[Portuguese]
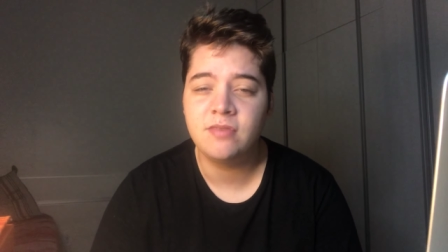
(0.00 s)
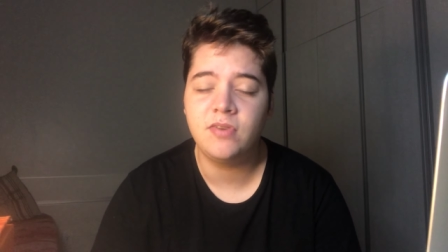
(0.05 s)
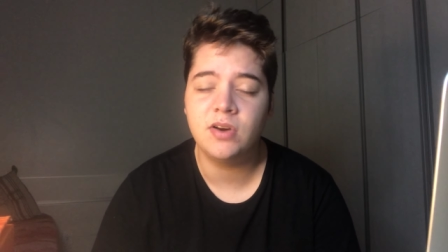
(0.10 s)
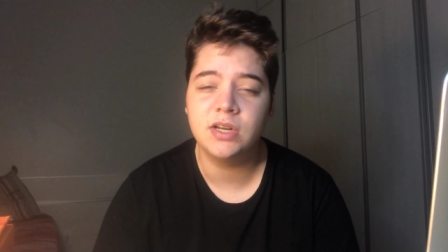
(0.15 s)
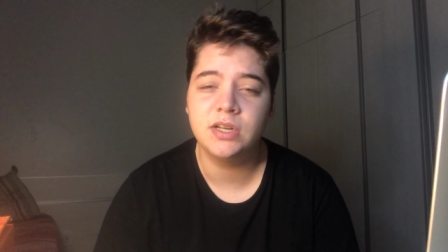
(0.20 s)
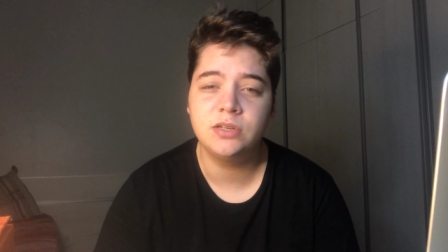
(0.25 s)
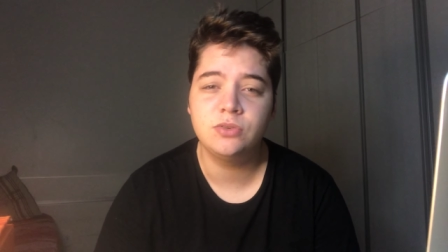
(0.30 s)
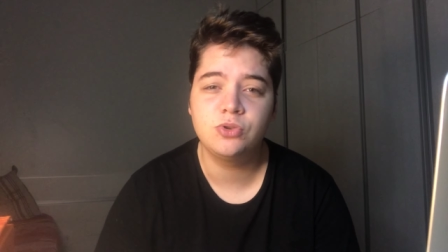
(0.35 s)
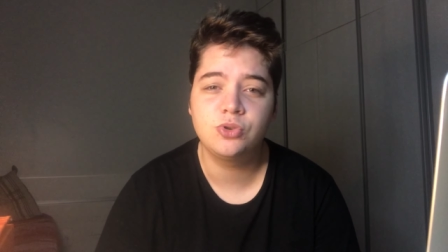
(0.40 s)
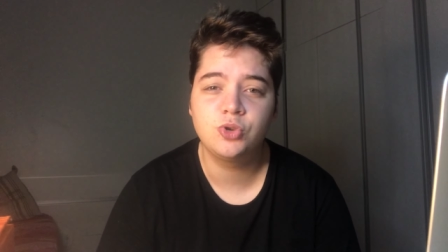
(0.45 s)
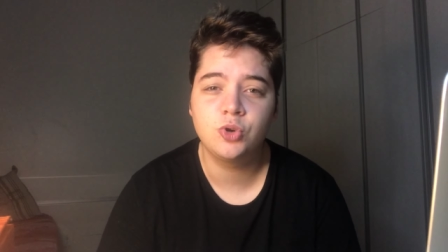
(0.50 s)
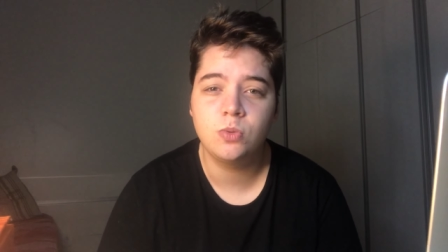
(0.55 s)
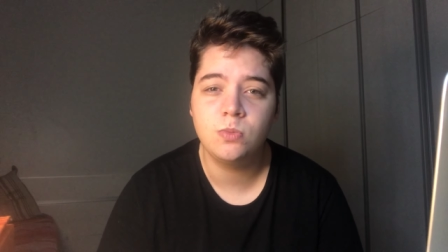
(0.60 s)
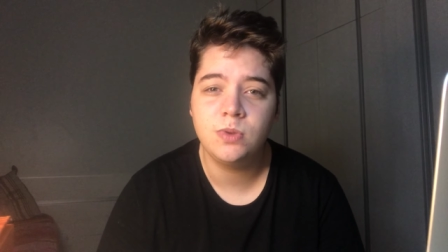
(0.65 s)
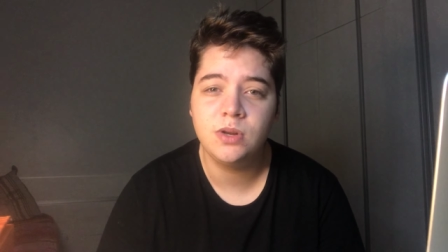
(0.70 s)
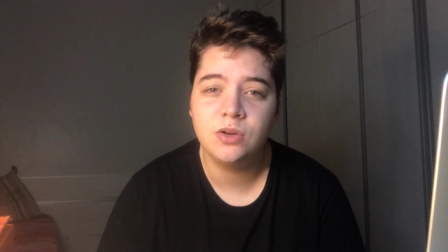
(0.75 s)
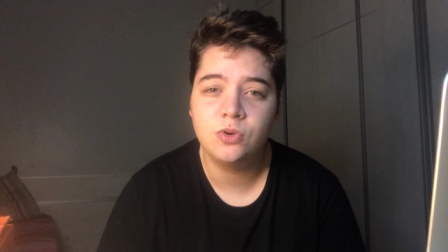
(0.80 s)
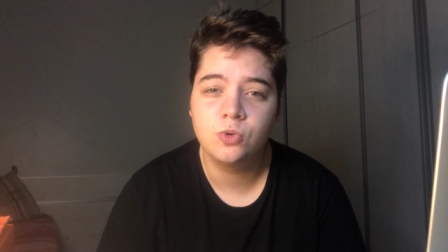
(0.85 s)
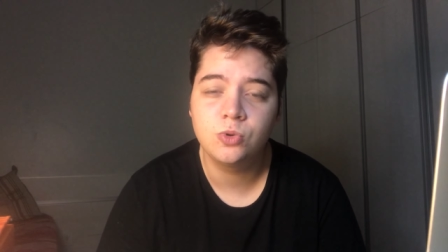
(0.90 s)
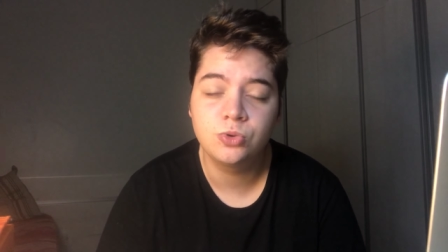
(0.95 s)
falando
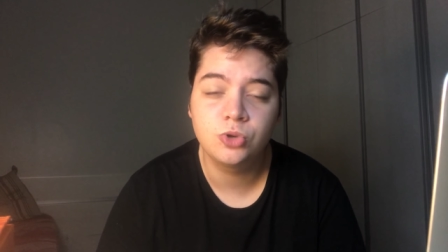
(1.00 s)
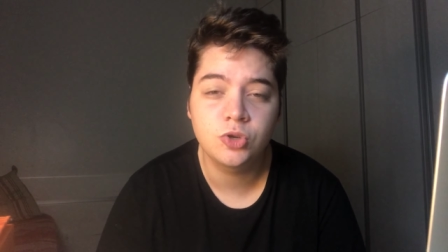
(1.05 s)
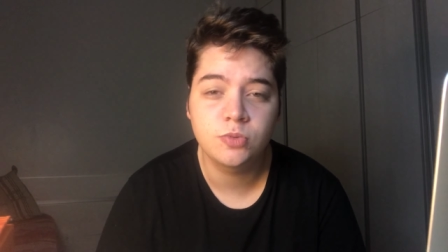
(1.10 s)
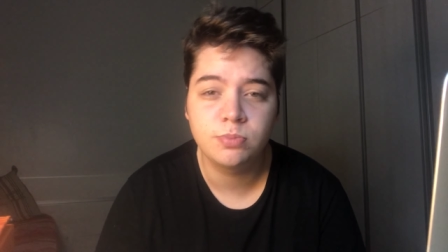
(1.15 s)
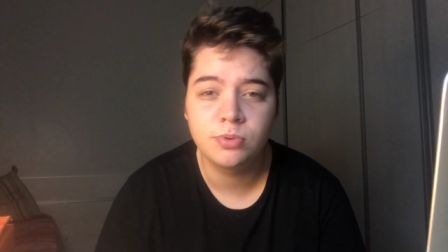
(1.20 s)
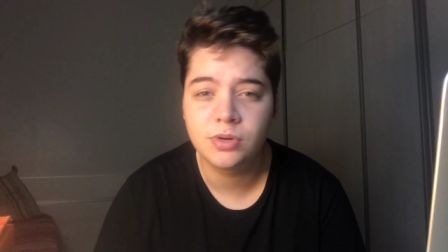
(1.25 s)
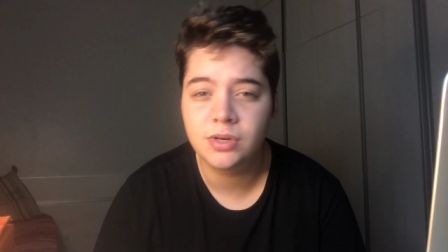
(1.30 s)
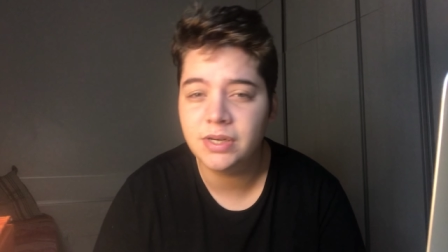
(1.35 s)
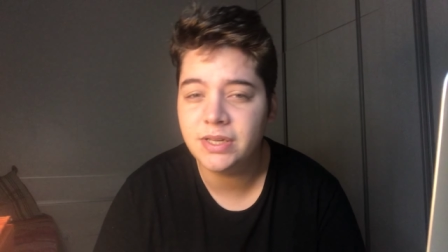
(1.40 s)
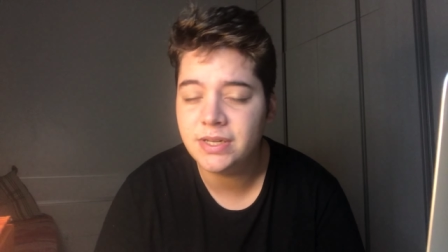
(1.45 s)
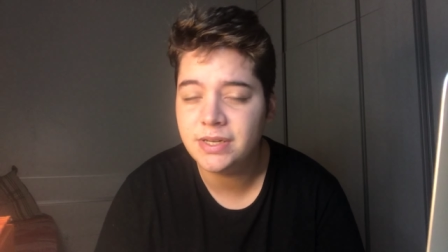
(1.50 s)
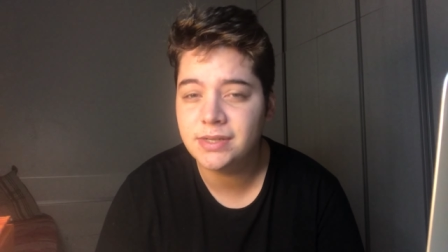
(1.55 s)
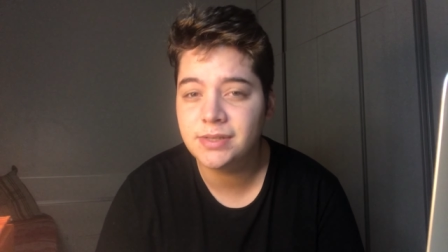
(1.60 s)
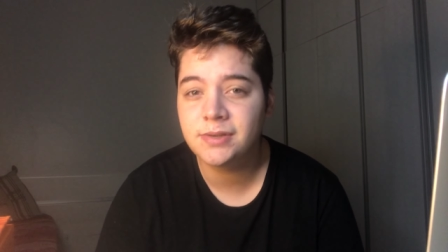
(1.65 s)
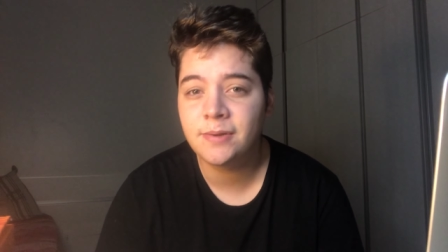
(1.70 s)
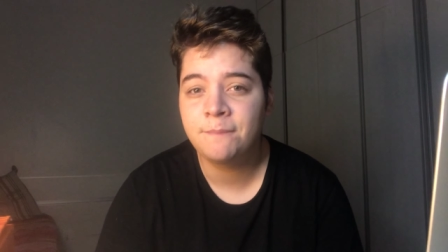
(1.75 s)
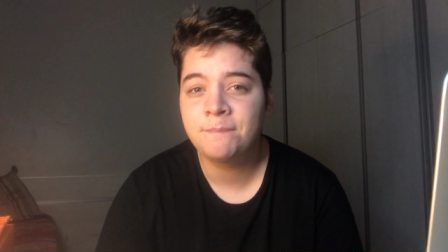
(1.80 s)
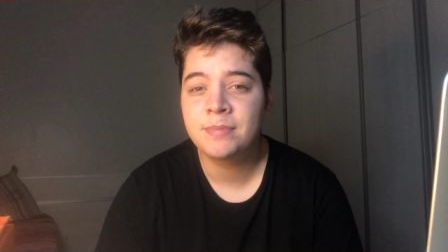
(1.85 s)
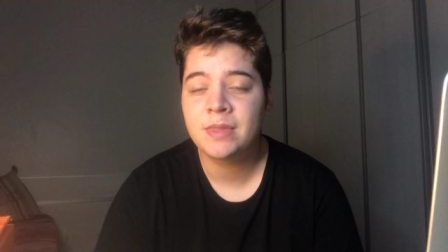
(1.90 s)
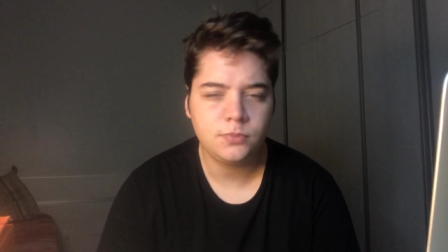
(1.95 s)
sobre custos por
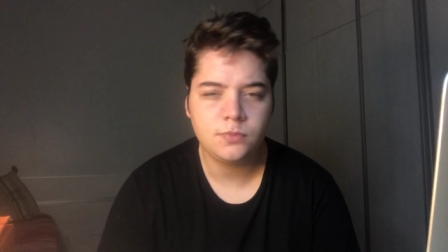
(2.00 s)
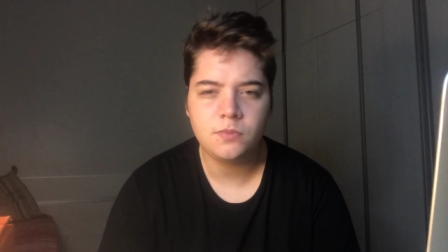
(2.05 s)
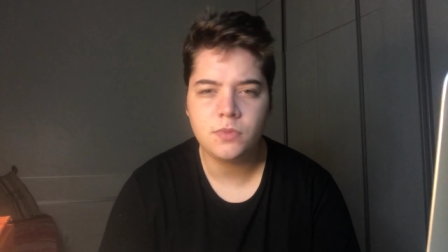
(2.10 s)
cliques,